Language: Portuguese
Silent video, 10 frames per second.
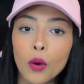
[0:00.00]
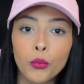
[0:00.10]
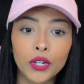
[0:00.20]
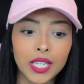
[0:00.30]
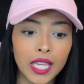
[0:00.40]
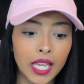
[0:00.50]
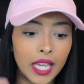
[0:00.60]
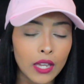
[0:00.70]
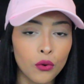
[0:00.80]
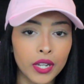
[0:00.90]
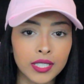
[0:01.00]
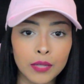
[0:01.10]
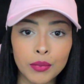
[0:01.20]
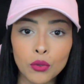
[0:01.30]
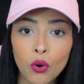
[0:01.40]
porque eu
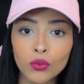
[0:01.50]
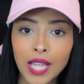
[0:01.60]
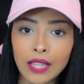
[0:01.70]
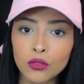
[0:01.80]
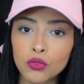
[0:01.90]
recebi o contato